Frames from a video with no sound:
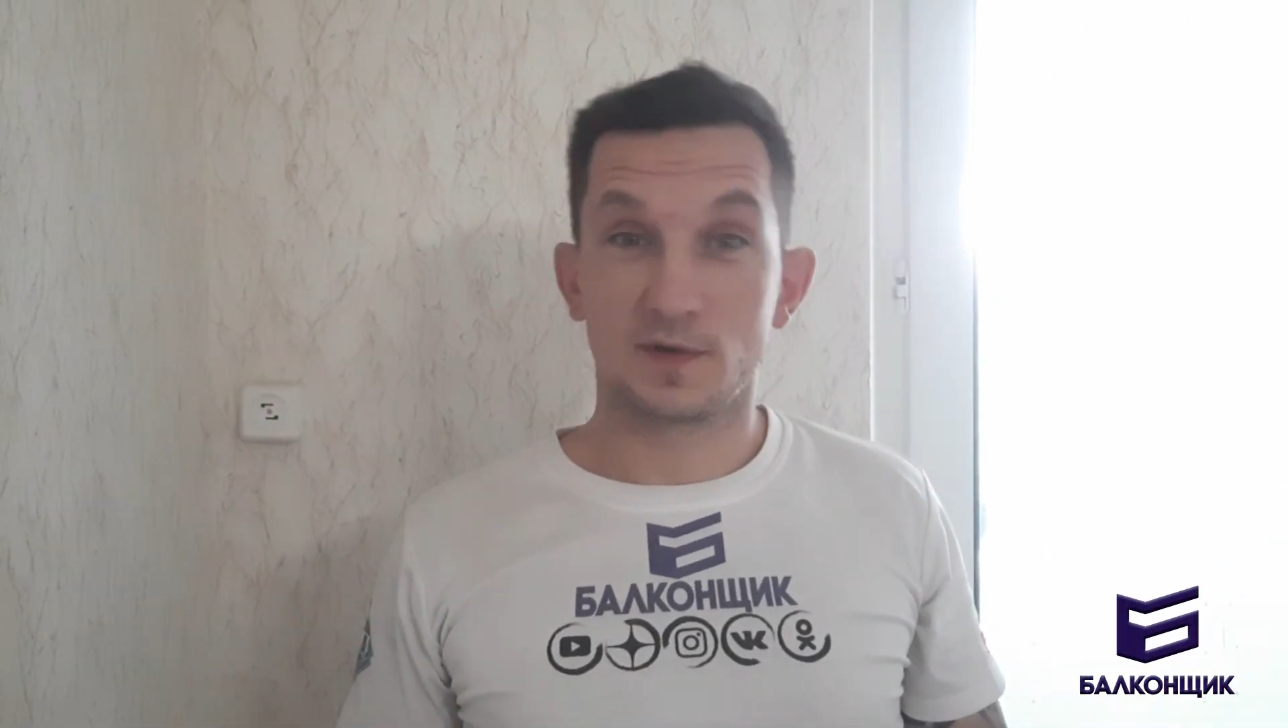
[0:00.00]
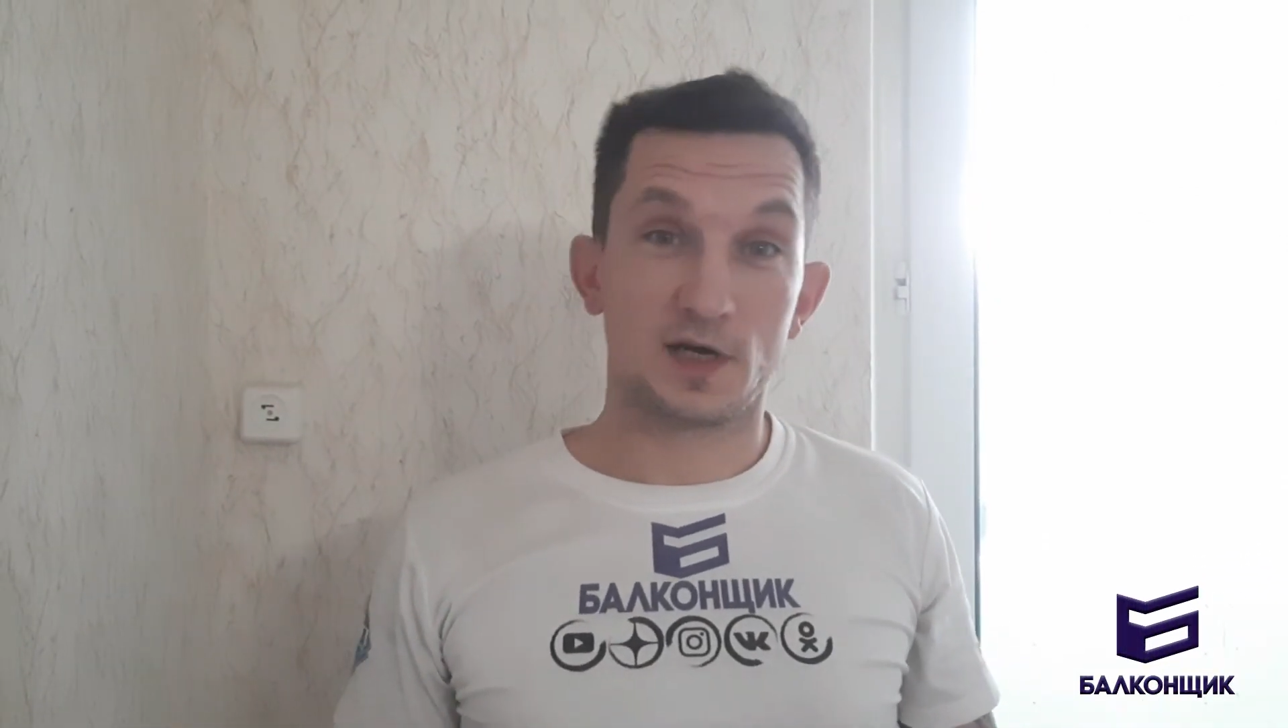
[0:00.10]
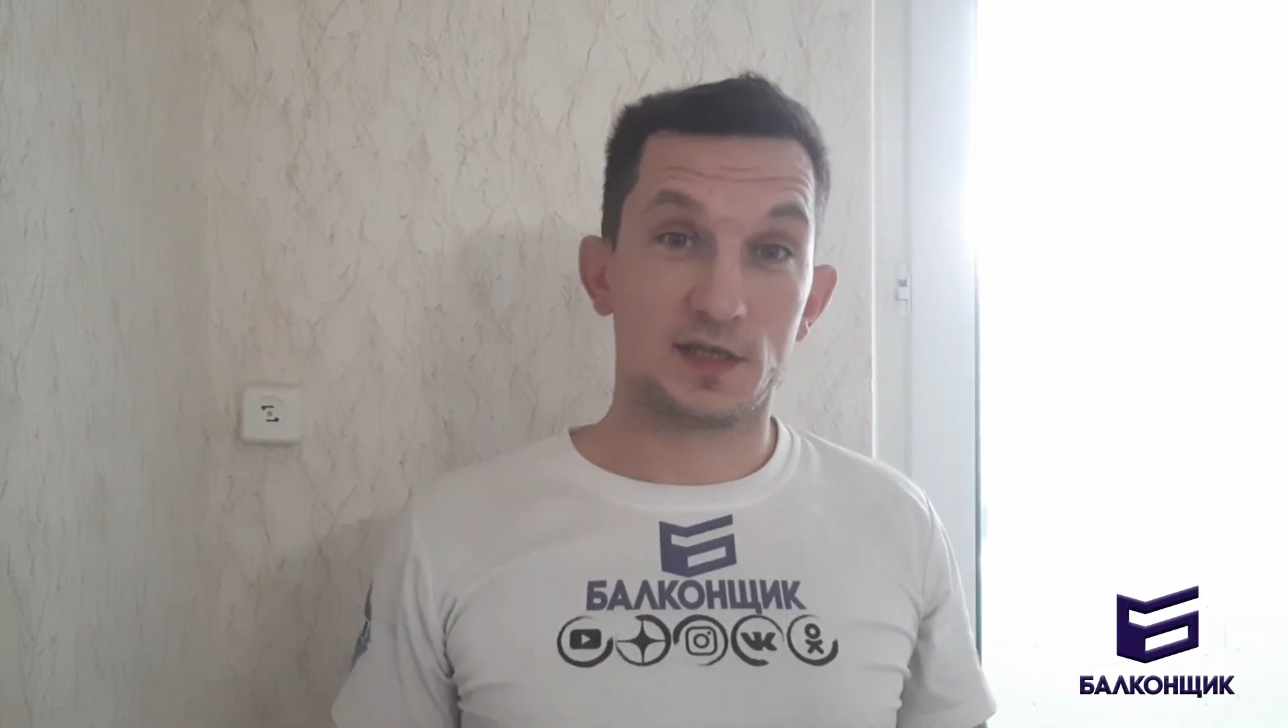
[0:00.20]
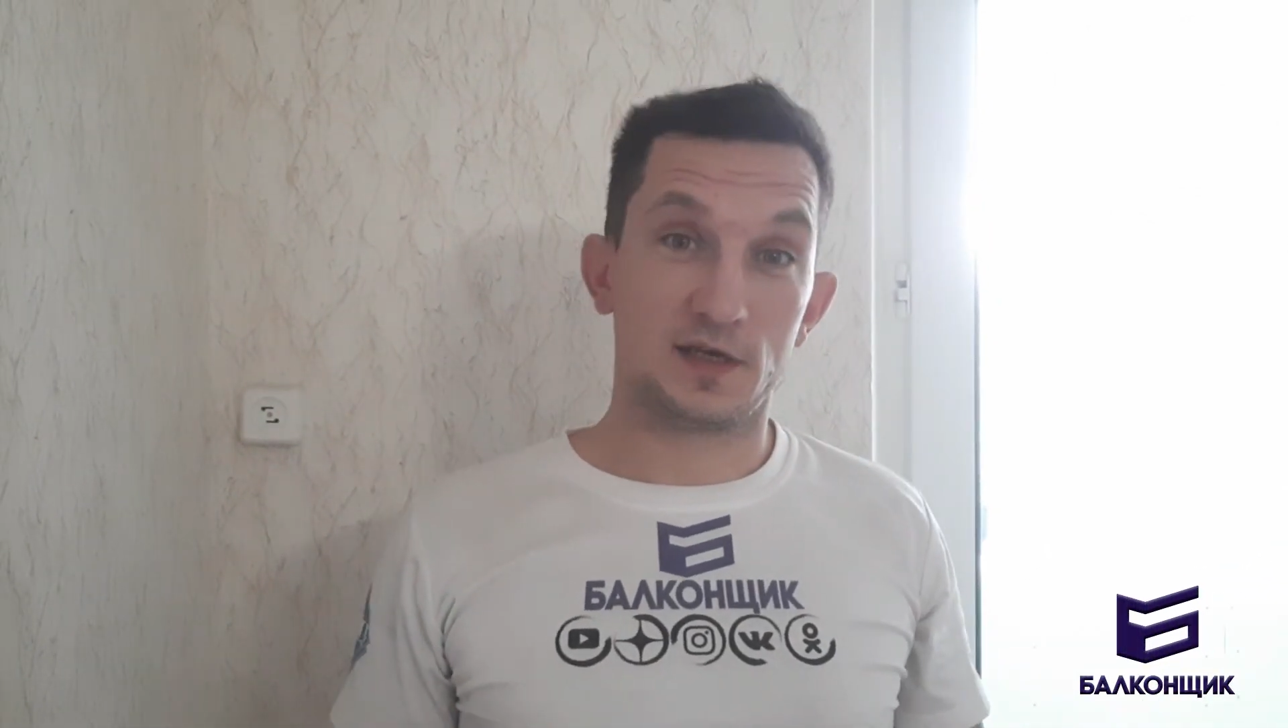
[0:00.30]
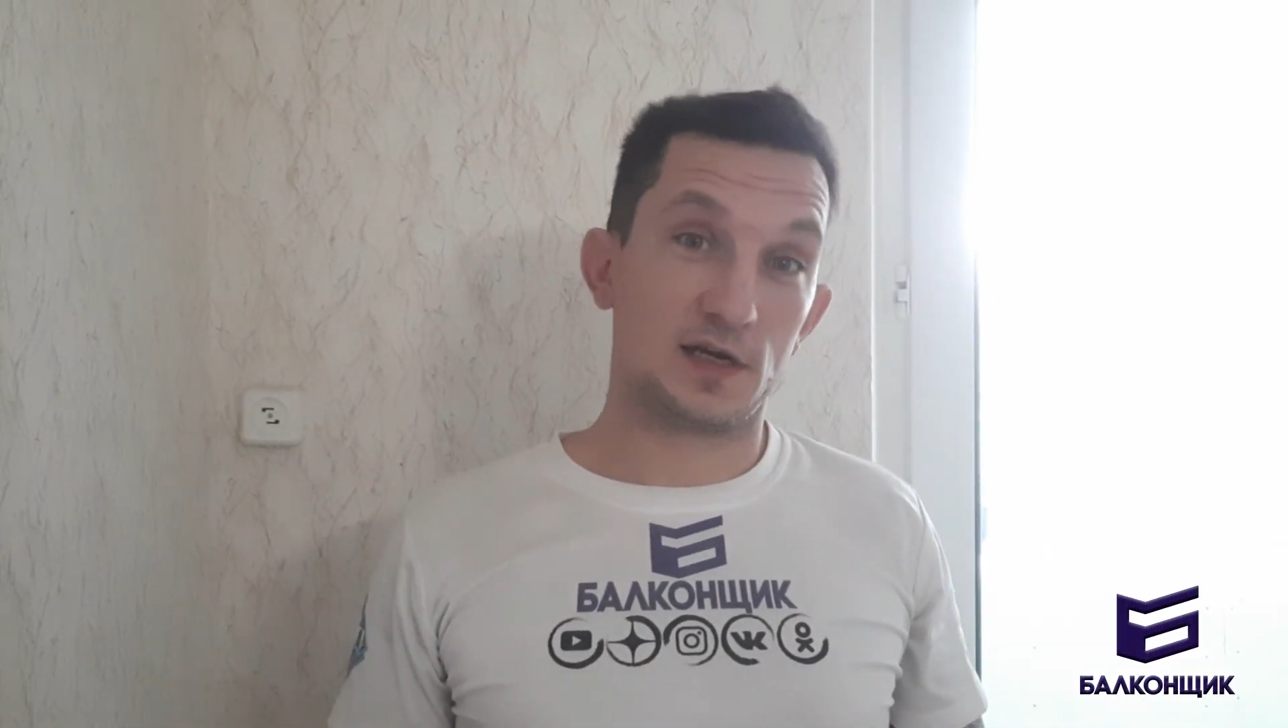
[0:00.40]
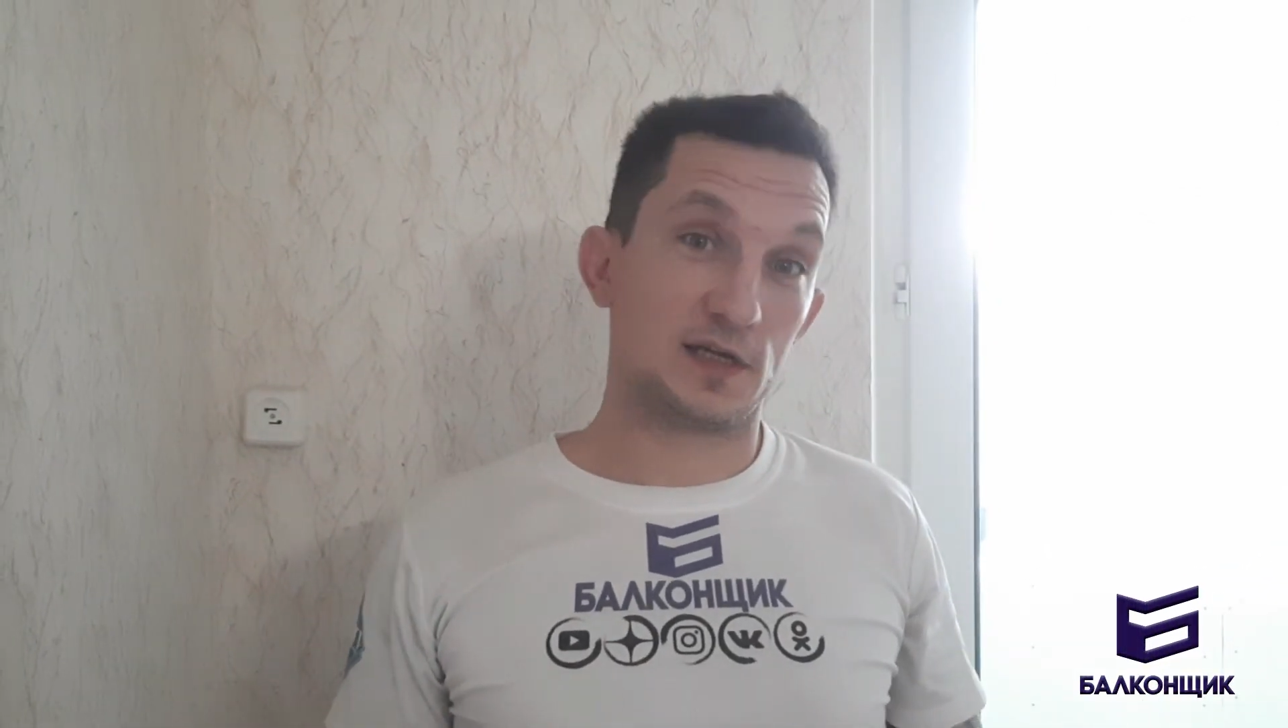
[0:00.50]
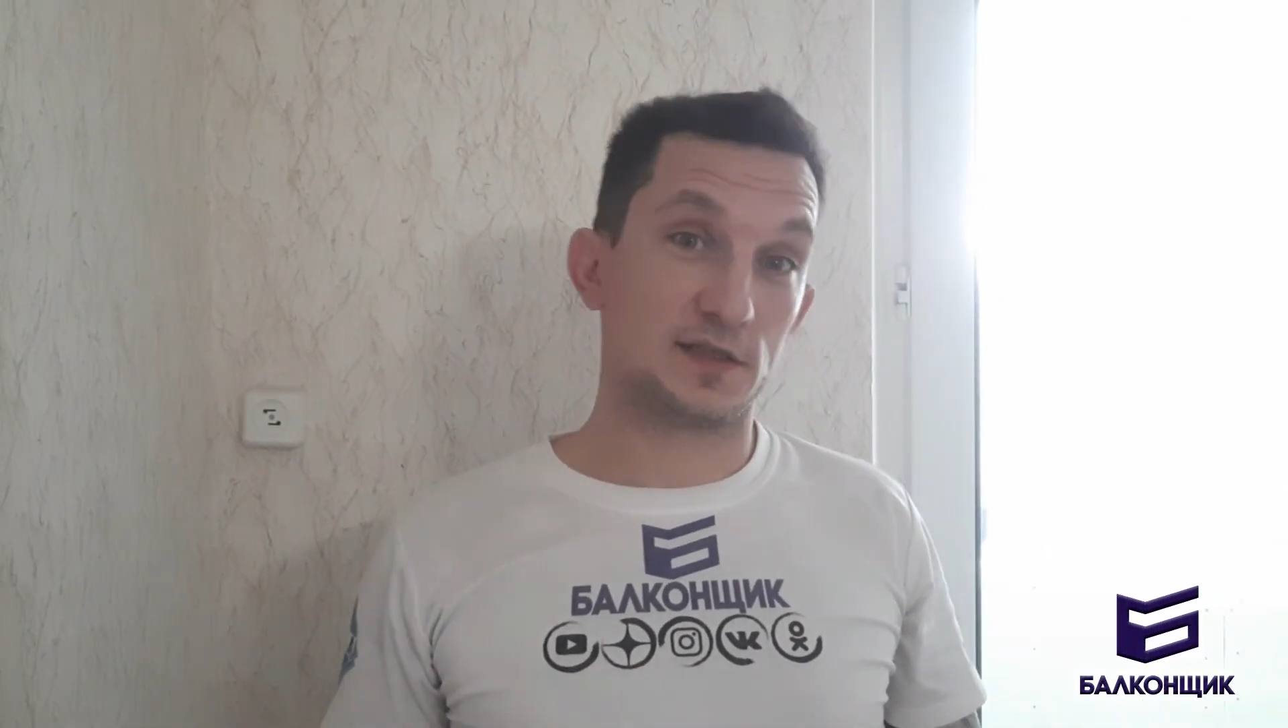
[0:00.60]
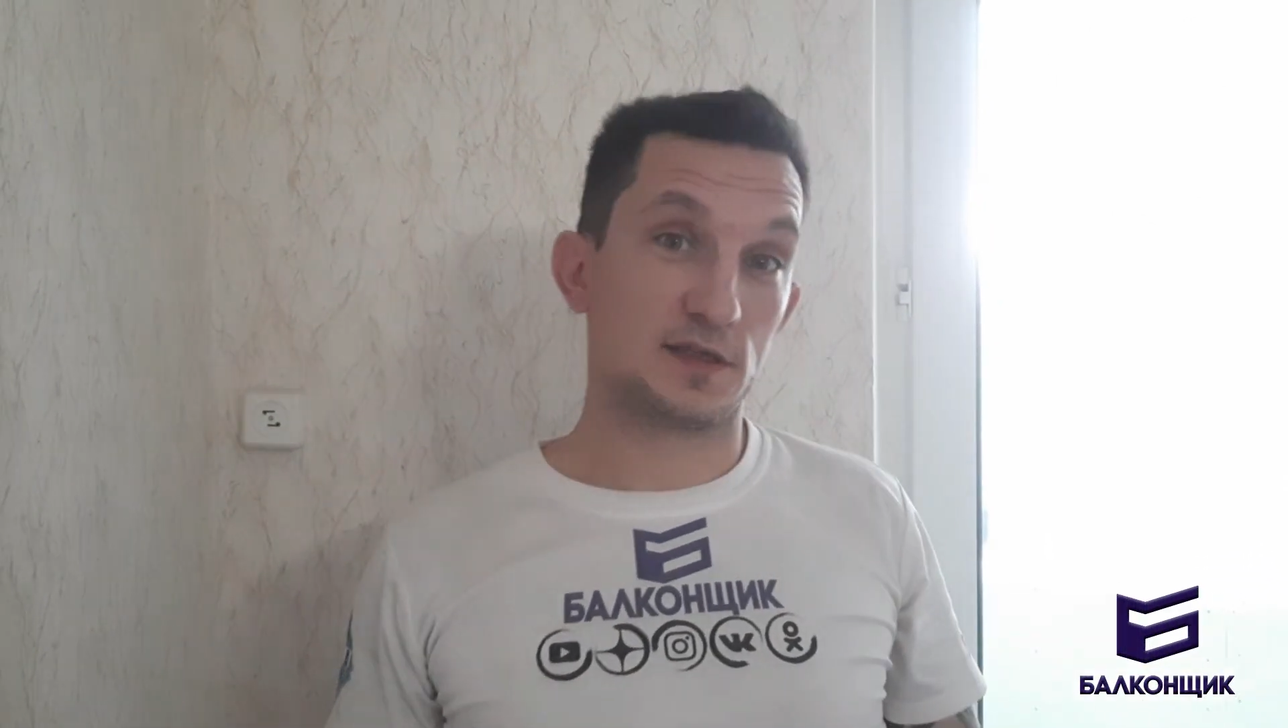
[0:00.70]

как-то раз